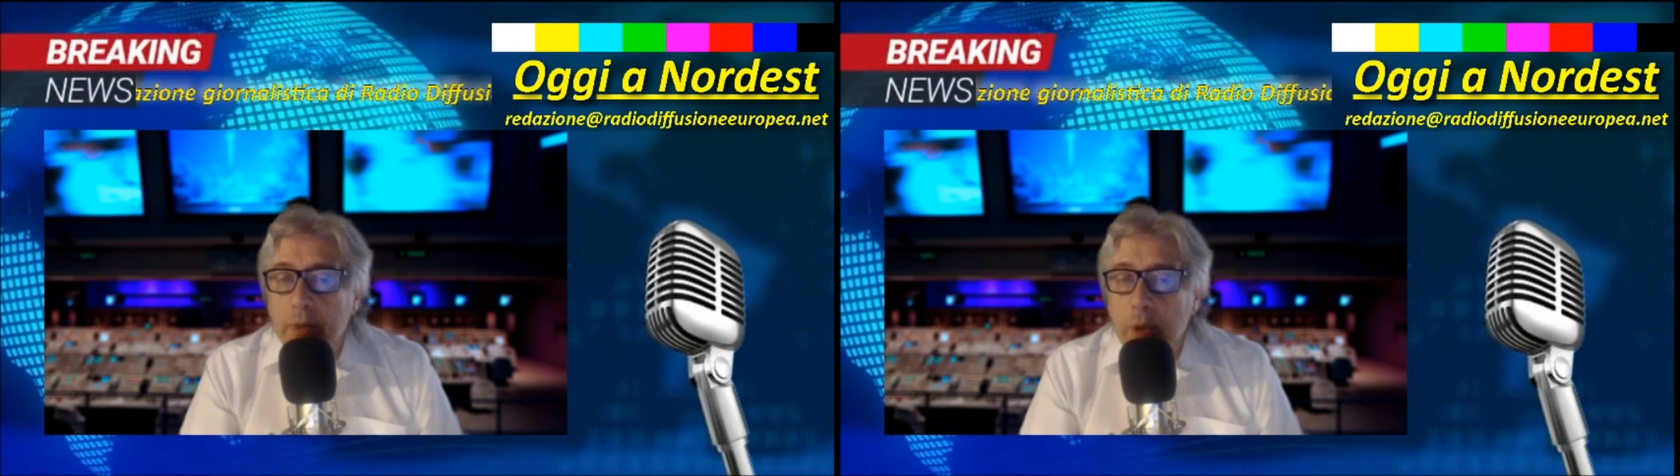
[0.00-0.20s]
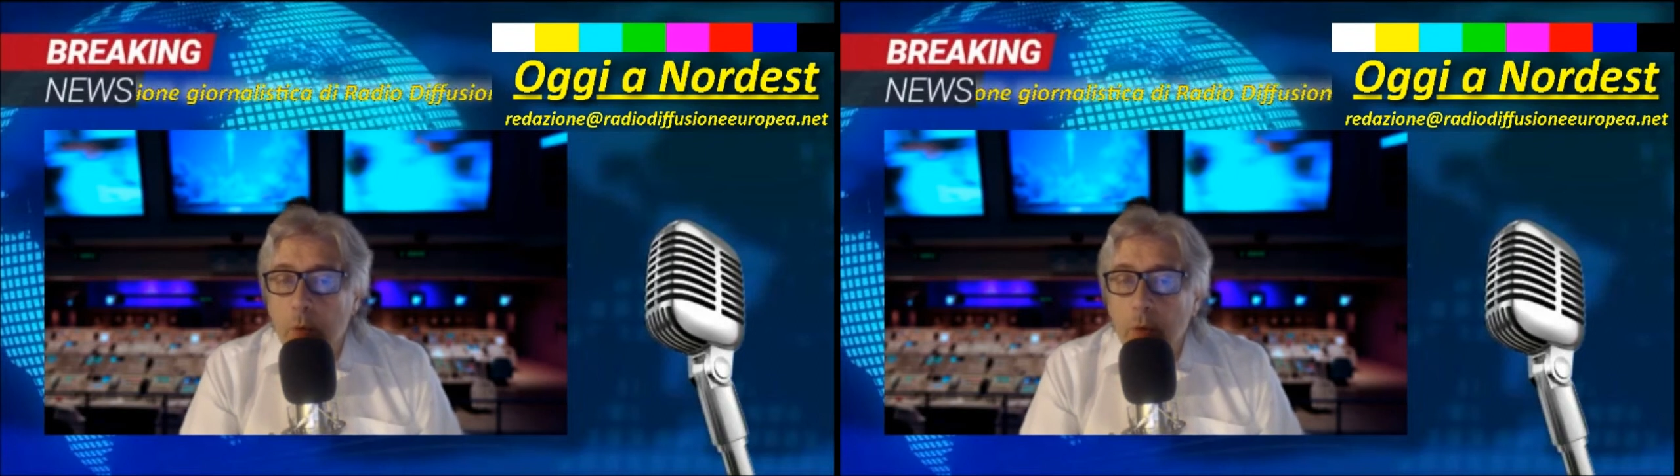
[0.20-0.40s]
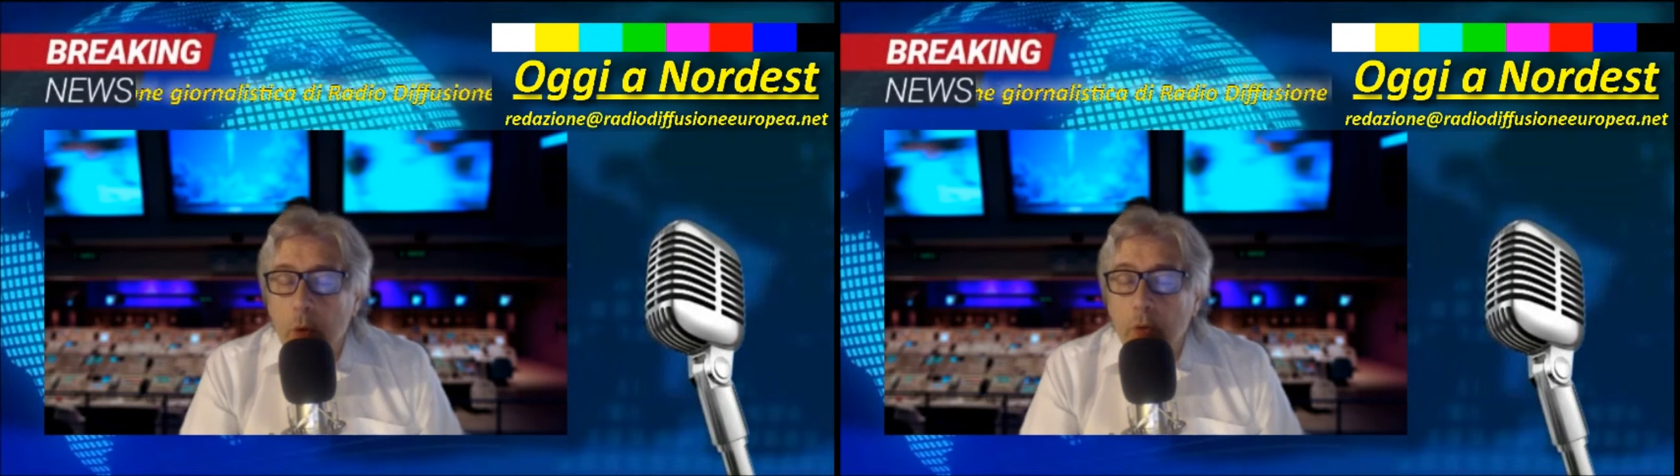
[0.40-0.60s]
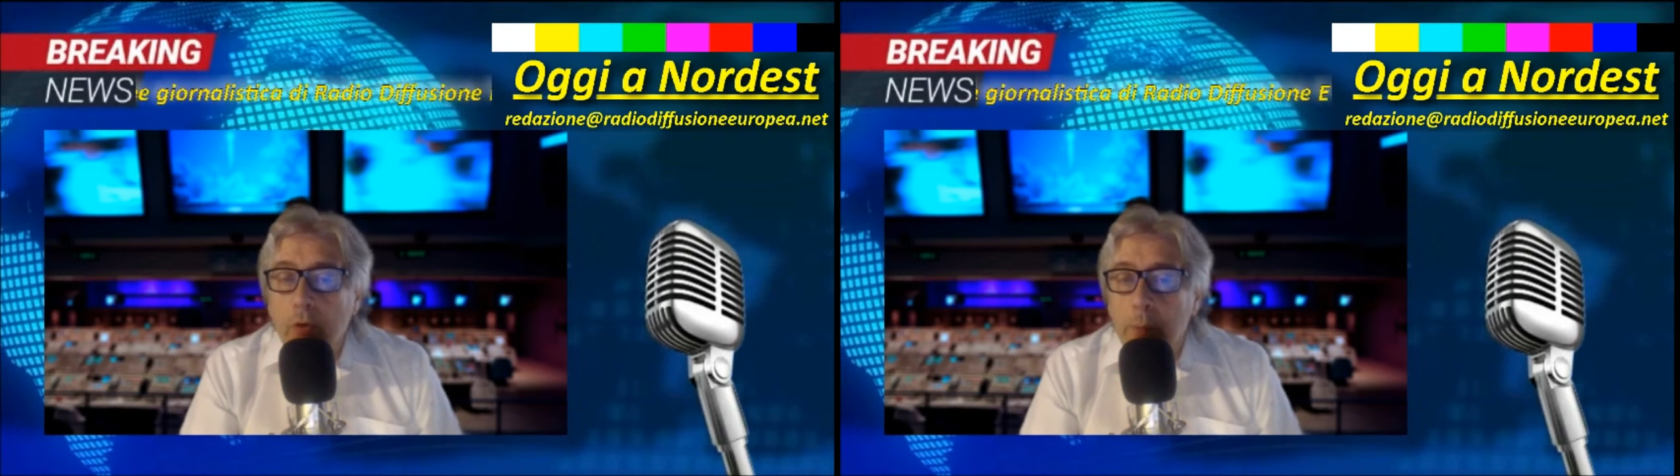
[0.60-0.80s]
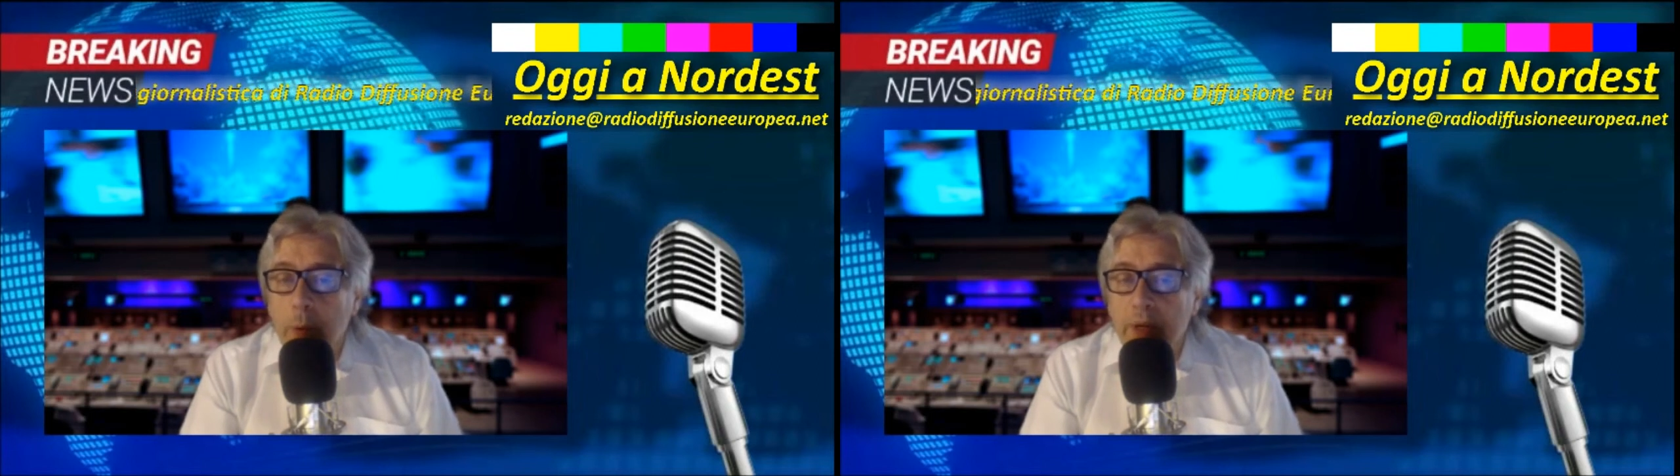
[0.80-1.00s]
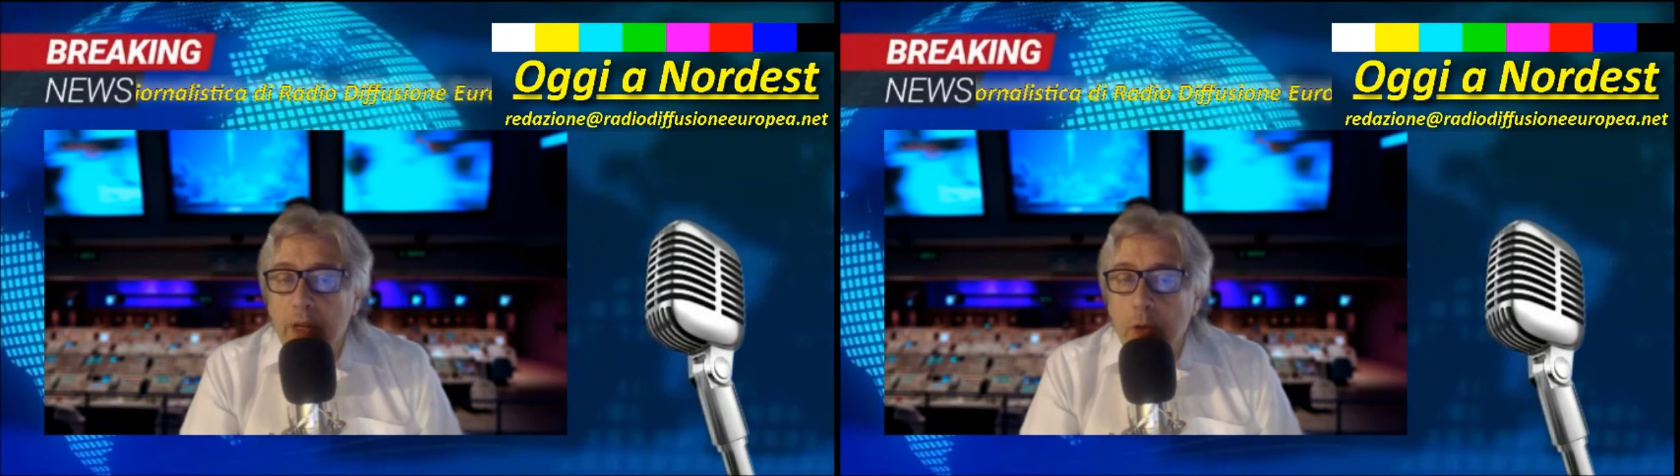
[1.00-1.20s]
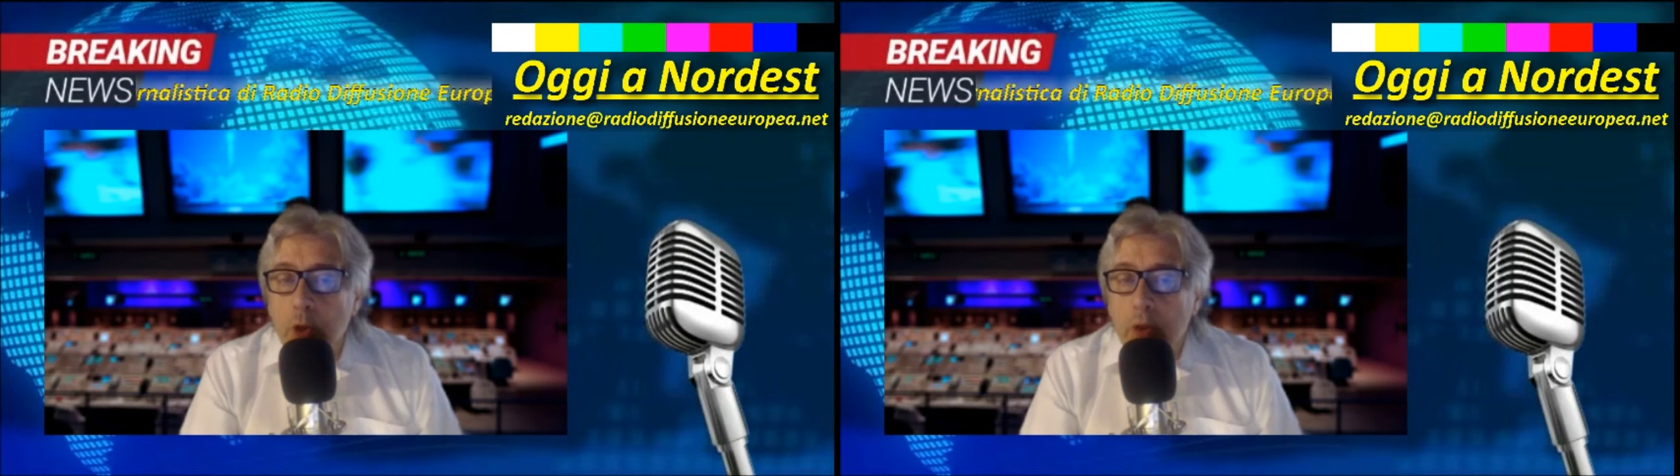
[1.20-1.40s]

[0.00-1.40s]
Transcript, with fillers: nuvoloso dal pomeriggio,